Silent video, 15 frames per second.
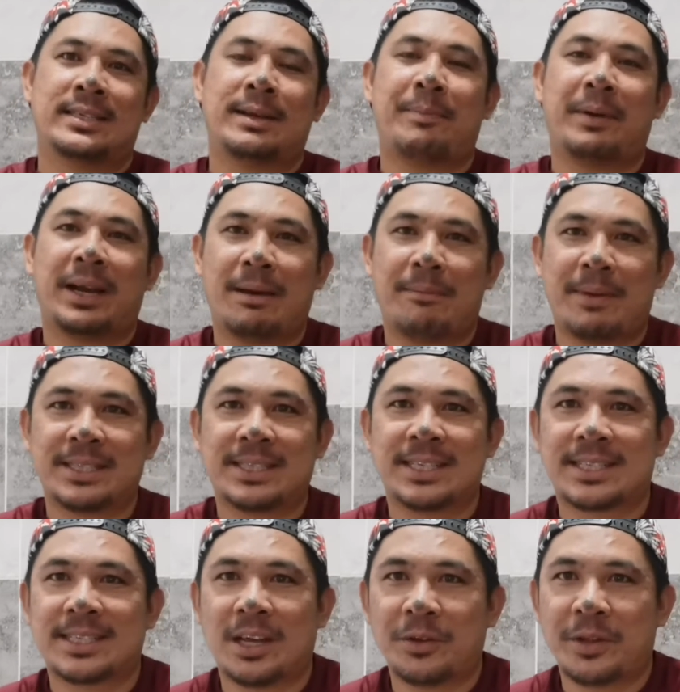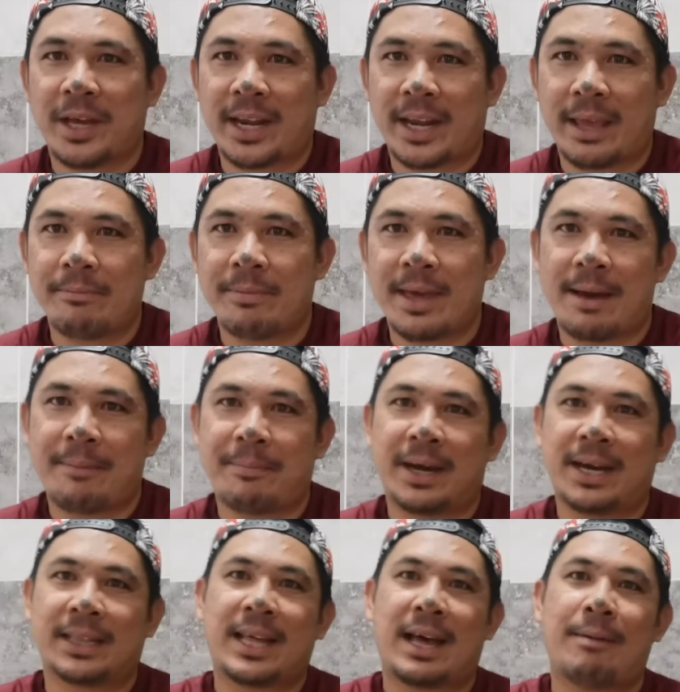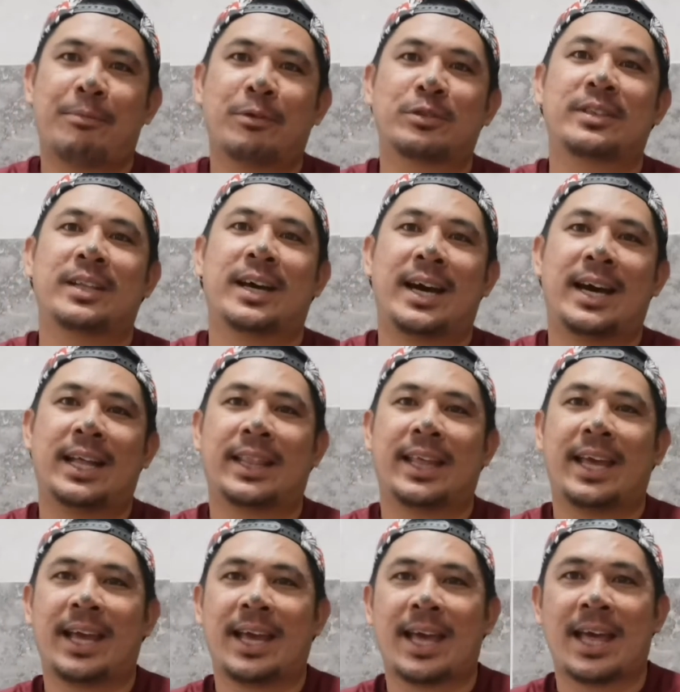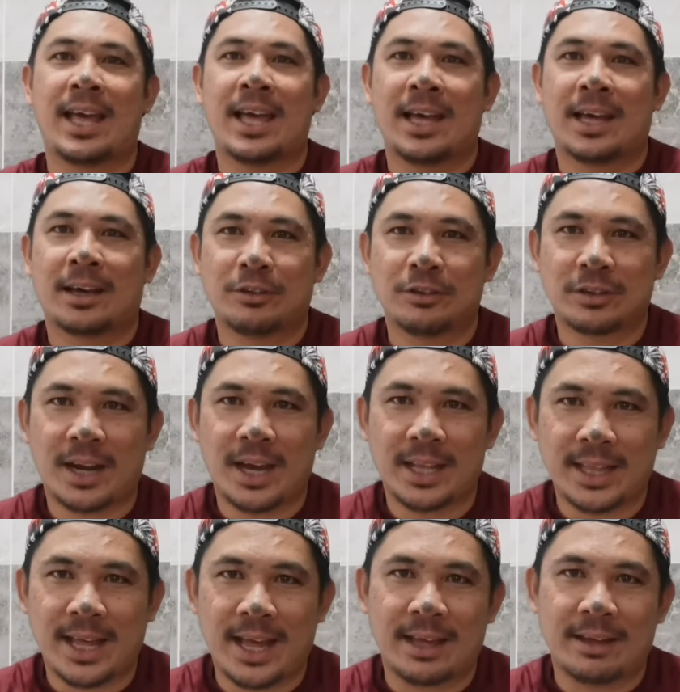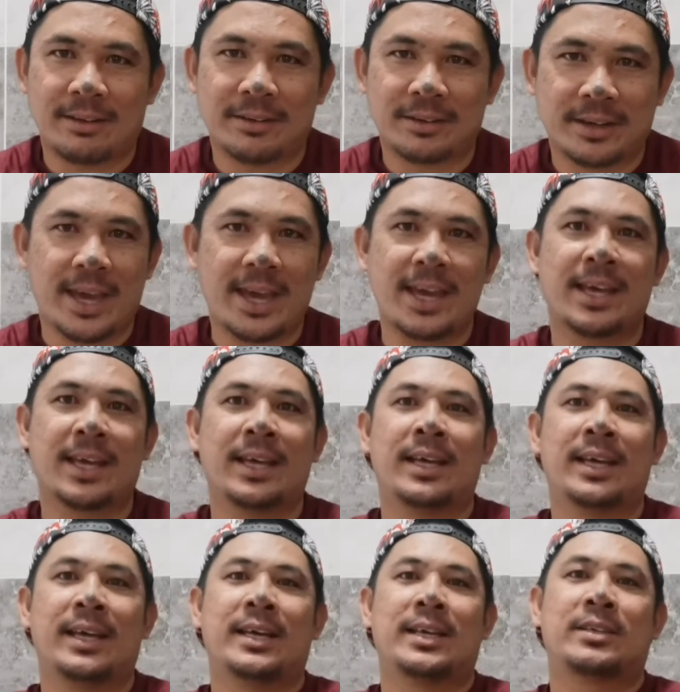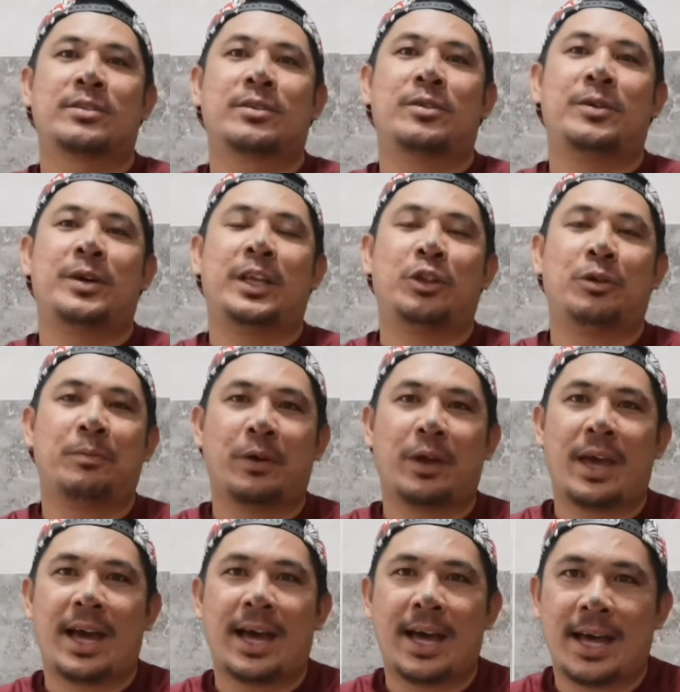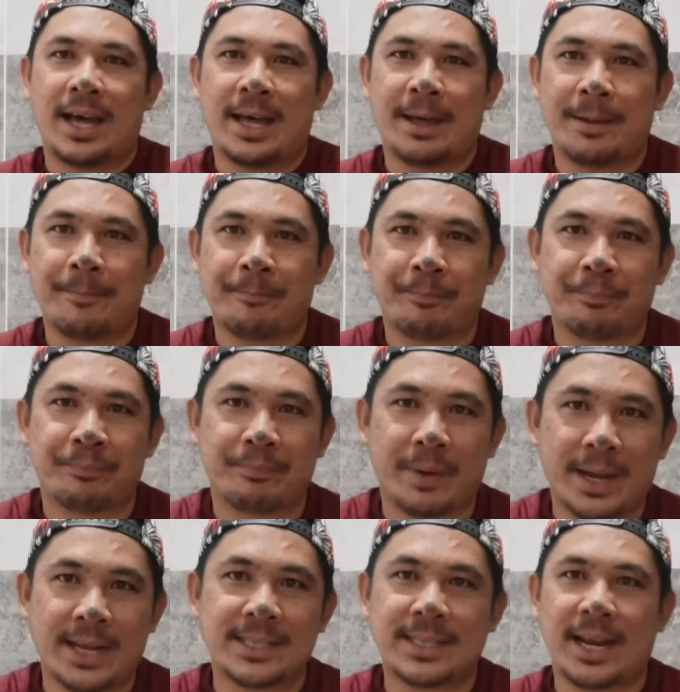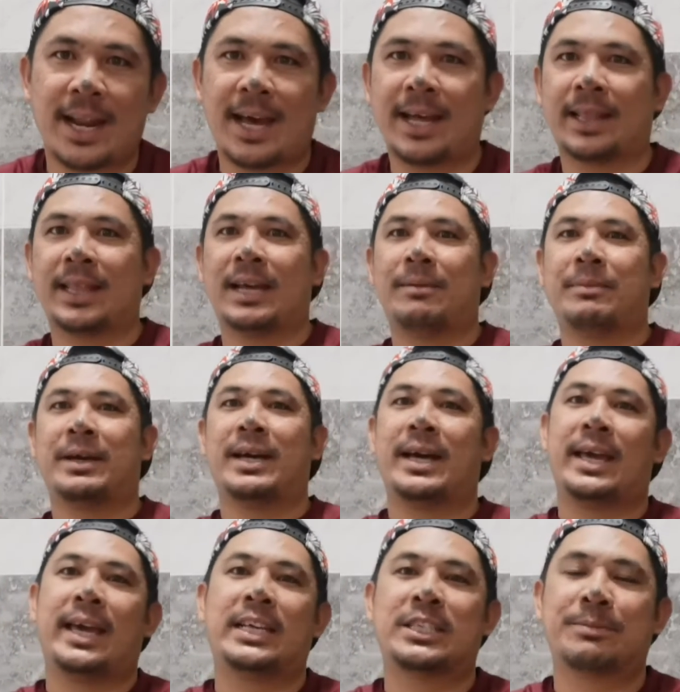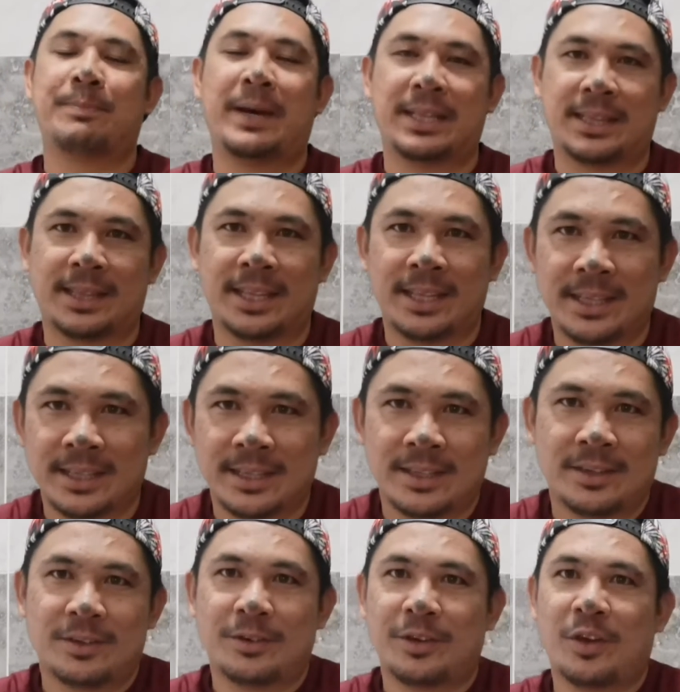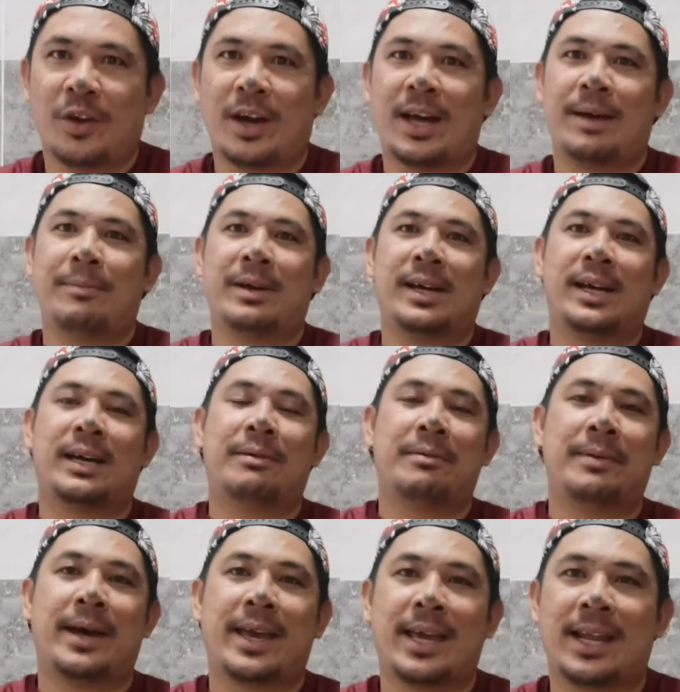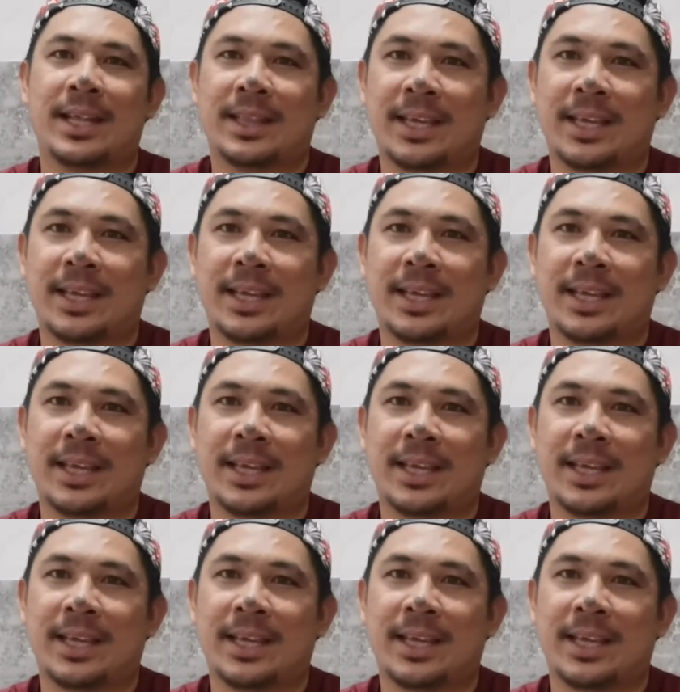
sa paglabas ng Saudi Arabia pagkatapos ng ating kontrata, okay? So, ito po ya uh, para sa lahat ng mga expat o yung uh, mga kababayan